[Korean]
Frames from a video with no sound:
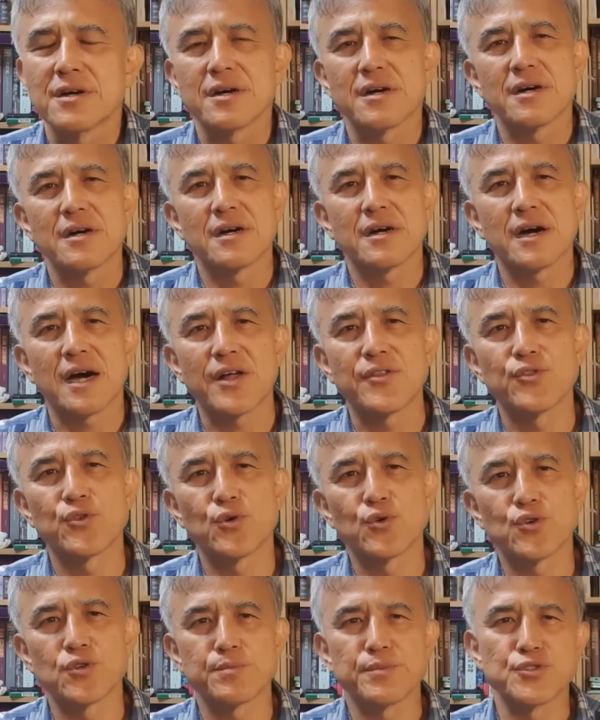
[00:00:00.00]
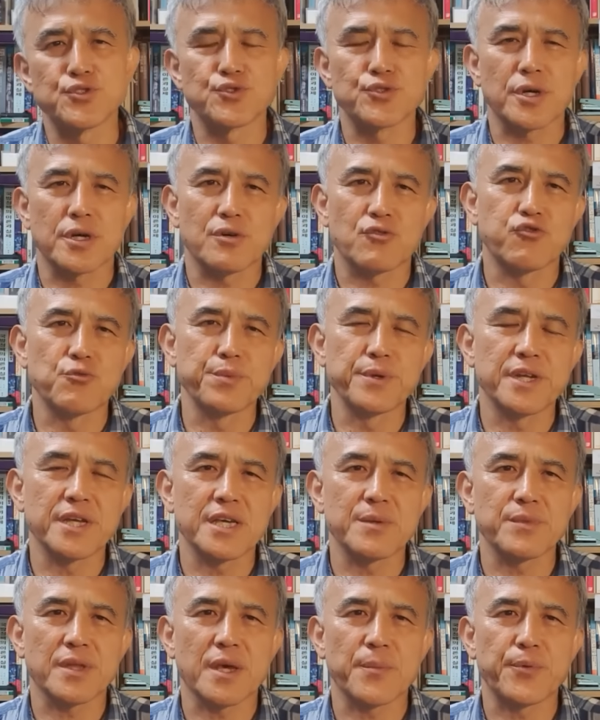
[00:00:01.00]
어, 한동훈 민주
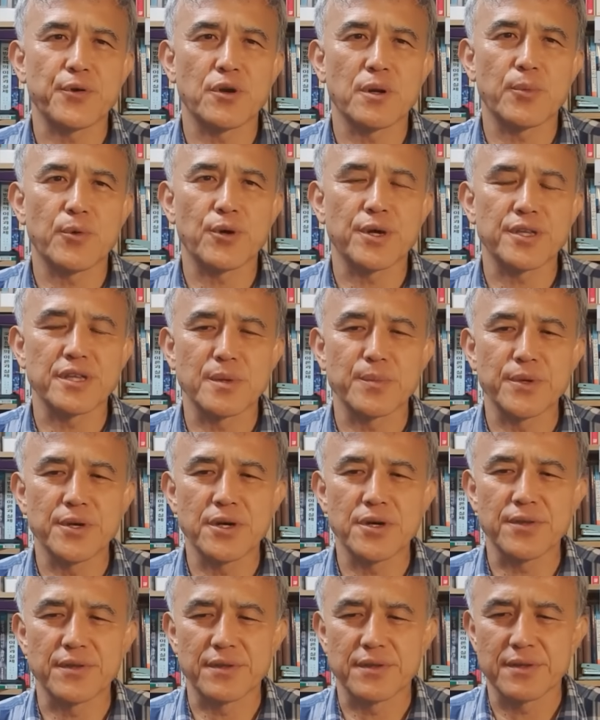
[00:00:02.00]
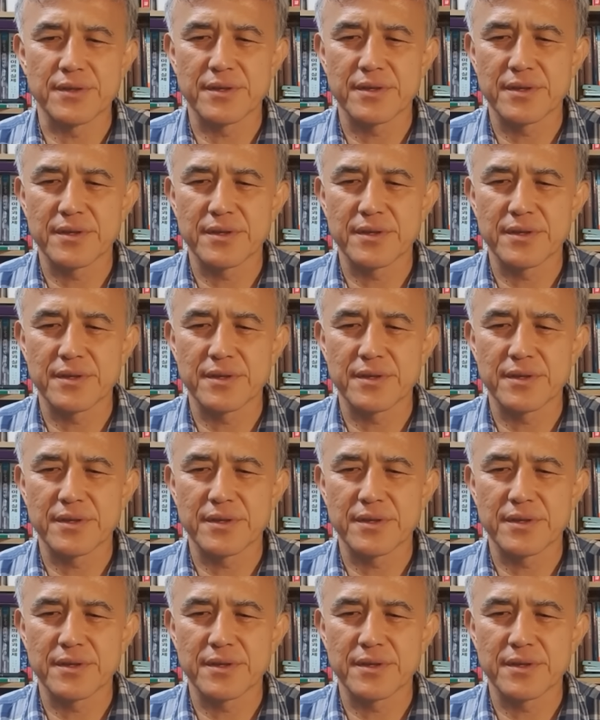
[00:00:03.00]
국민의힘 대표를 보게 되면